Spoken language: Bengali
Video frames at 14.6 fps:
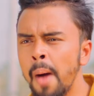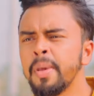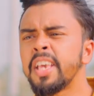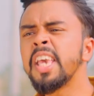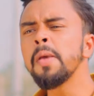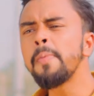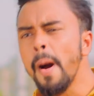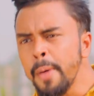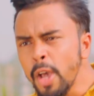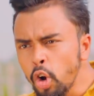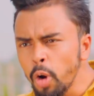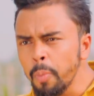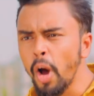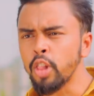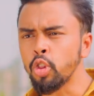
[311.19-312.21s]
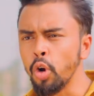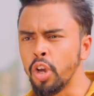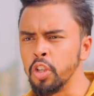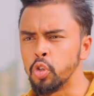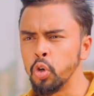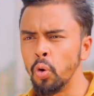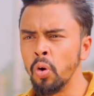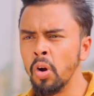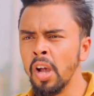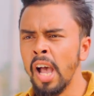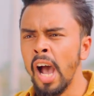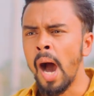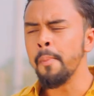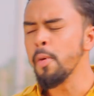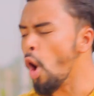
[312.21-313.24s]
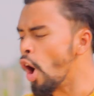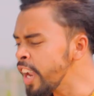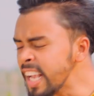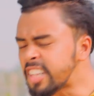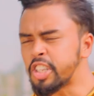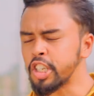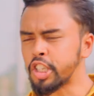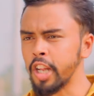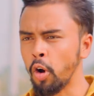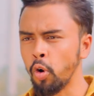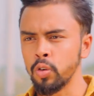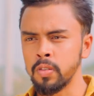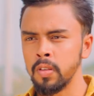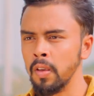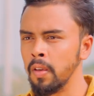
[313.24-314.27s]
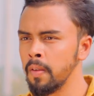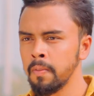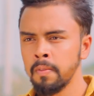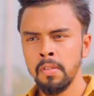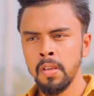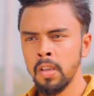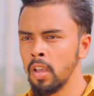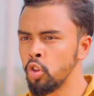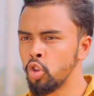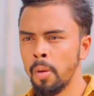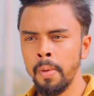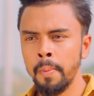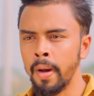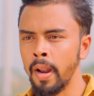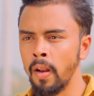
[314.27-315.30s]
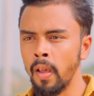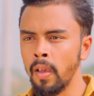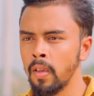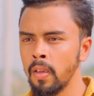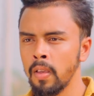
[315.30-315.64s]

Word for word: আমি কিভাবে করব এত কিছু আমি অনেক চেষ্টা করছি কিন্তু আমি পারি নাই